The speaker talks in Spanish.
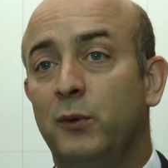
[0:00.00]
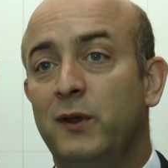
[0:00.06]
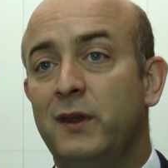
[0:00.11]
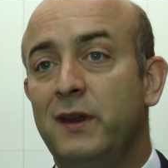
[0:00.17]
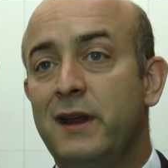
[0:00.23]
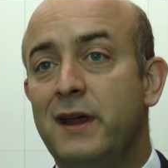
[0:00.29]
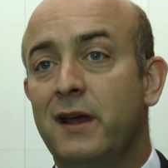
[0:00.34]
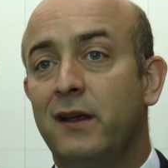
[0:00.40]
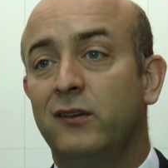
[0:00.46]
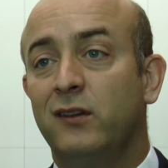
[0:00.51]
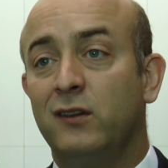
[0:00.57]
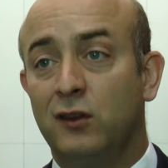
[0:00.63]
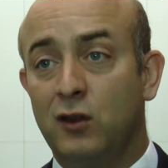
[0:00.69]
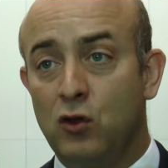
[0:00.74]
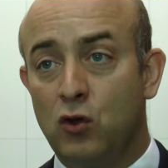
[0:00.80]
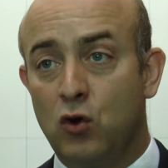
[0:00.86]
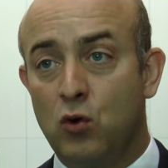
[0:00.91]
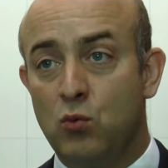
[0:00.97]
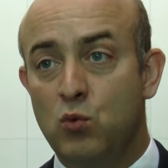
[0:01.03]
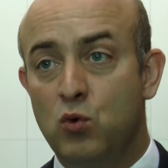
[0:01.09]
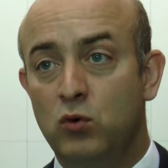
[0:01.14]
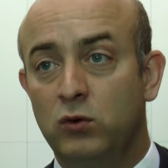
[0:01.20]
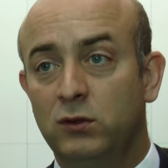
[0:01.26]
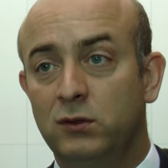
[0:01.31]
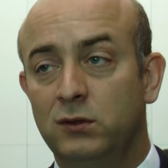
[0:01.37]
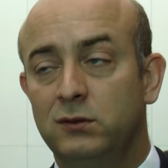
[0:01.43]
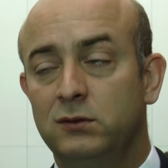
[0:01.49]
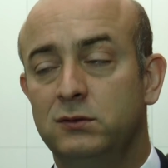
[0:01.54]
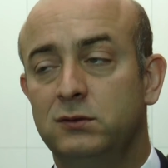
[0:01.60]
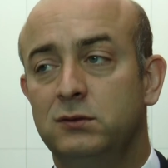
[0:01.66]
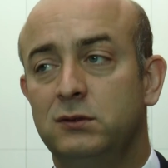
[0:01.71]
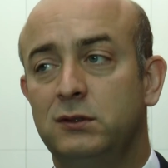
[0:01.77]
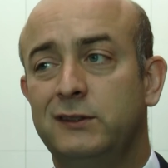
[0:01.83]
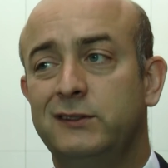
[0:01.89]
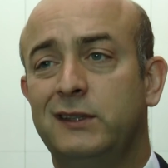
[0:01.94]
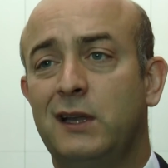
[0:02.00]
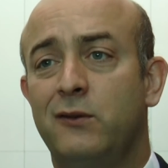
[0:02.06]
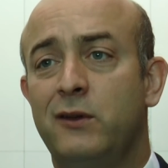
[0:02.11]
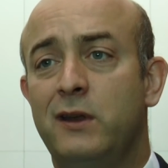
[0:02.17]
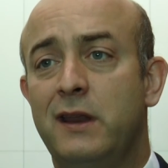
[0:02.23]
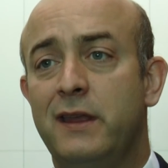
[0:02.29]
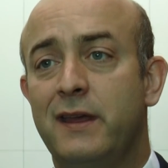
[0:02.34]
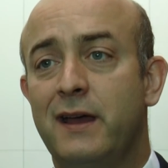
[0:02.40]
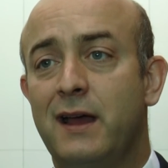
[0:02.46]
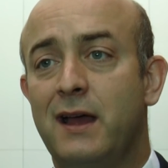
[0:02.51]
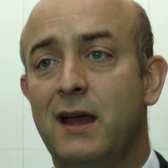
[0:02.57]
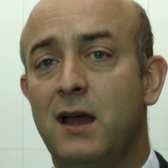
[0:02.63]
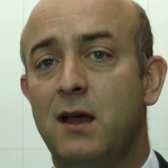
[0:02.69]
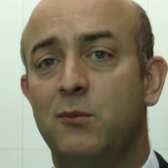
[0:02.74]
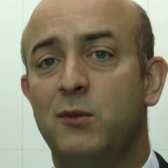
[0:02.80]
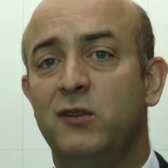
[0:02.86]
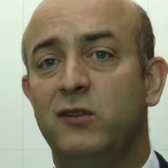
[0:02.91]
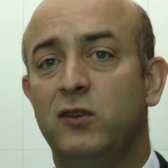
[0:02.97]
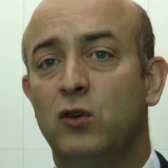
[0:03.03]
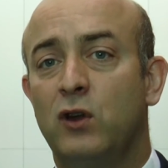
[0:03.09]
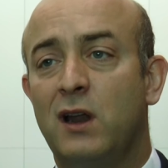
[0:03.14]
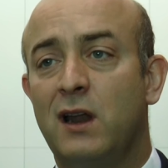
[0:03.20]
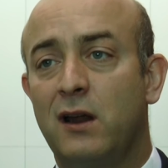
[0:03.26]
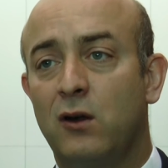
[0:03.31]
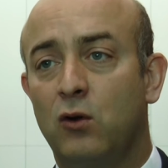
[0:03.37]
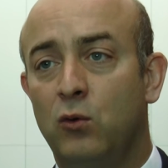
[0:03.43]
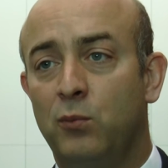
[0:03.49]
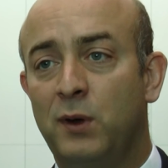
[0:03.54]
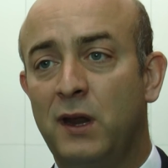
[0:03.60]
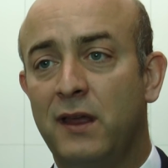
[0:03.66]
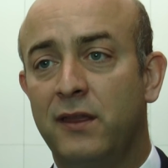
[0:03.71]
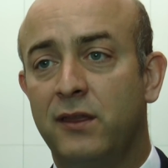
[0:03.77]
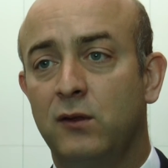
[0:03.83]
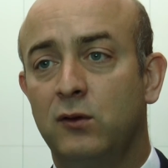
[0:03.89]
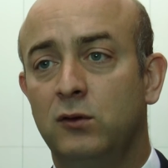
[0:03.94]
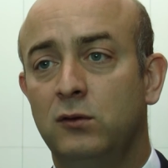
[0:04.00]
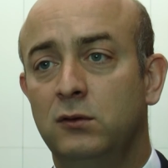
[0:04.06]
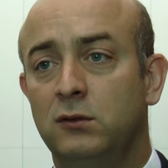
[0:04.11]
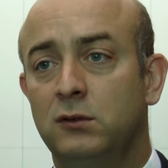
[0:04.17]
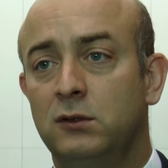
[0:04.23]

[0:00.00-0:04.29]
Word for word: pediría sentido común, estabilidad, visión a largo plazo